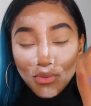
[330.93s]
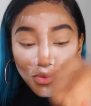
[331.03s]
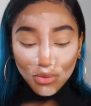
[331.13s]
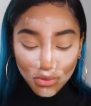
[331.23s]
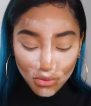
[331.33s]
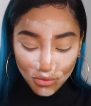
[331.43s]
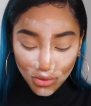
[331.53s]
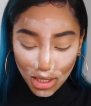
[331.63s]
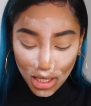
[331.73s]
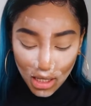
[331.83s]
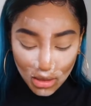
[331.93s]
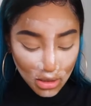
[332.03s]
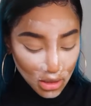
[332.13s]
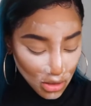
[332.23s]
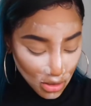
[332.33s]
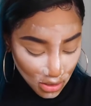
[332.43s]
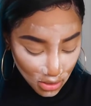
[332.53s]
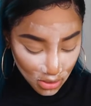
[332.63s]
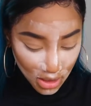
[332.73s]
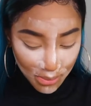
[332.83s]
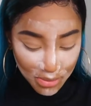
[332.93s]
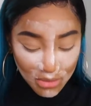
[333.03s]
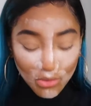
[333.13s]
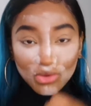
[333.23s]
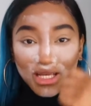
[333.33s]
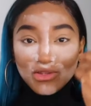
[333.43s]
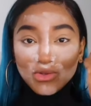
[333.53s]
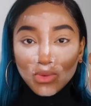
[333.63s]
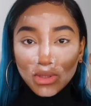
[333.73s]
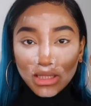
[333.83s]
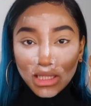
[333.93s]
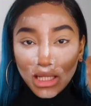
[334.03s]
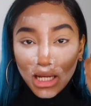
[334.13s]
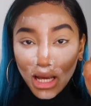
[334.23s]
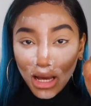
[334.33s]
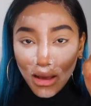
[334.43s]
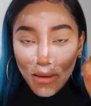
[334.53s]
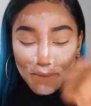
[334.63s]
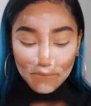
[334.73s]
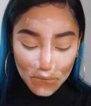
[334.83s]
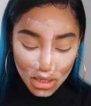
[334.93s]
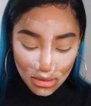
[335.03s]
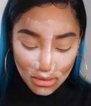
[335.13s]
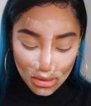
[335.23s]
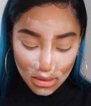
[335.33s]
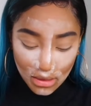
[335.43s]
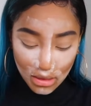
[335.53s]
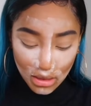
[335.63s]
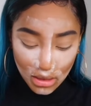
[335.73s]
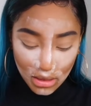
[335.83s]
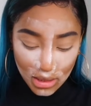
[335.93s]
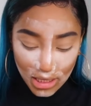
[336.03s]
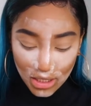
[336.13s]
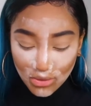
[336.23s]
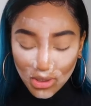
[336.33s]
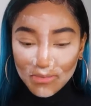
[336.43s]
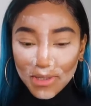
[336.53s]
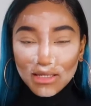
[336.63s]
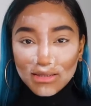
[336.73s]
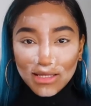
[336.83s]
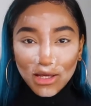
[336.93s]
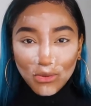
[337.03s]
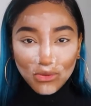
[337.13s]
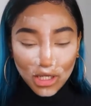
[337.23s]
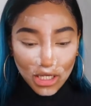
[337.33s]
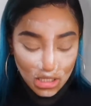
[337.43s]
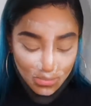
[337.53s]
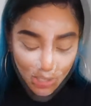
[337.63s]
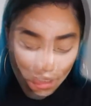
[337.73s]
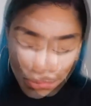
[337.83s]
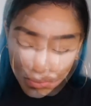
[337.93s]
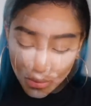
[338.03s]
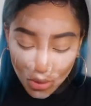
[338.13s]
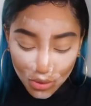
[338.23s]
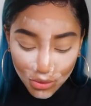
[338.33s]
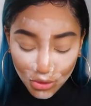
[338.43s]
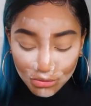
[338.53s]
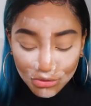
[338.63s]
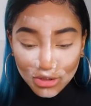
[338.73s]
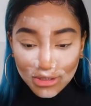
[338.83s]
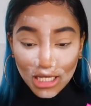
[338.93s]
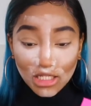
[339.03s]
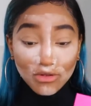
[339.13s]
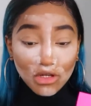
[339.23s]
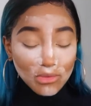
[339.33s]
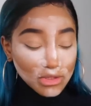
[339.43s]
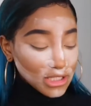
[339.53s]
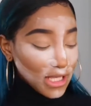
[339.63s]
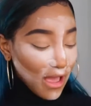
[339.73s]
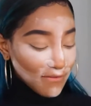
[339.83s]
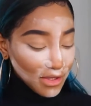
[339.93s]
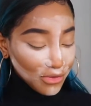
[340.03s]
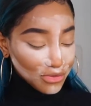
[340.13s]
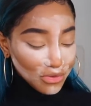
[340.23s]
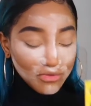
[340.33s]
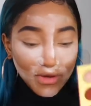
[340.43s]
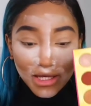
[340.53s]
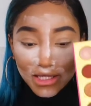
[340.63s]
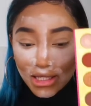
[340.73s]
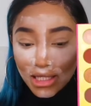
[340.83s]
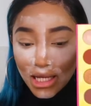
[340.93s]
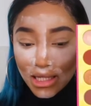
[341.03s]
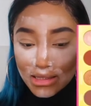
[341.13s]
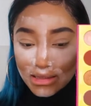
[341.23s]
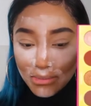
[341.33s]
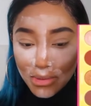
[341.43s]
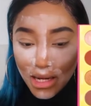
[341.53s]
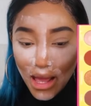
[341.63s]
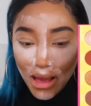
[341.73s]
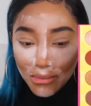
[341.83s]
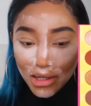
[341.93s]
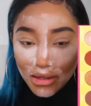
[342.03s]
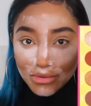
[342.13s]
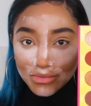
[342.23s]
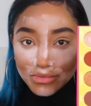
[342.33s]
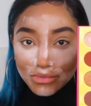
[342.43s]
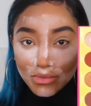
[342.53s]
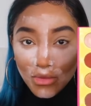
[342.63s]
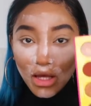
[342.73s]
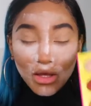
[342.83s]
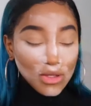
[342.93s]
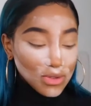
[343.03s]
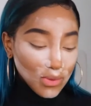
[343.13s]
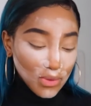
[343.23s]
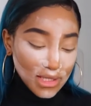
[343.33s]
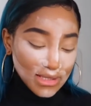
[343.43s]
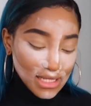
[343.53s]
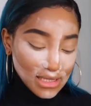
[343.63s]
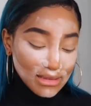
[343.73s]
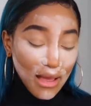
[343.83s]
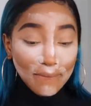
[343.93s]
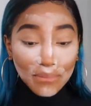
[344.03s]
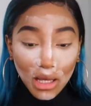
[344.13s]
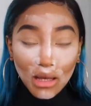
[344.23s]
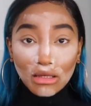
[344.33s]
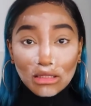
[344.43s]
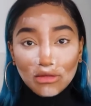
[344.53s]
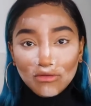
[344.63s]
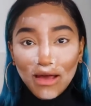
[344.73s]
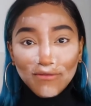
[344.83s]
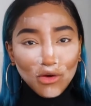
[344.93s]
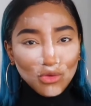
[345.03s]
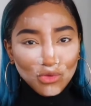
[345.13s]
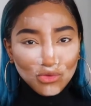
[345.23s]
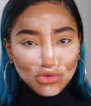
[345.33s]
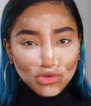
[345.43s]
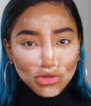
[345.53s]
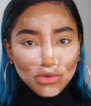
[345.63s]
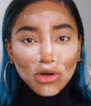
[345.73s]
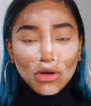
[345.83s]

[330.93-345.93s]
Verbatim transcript: Donc voilà, euh, la pigmentation est là, mais ils sont hyper secs on dirait, je sais pas. Donc pour ça, je vais commencer avec ce fard qui est là, qui s'appelle Abba. Donc il s'agit d'un brun qui va dans le rouge.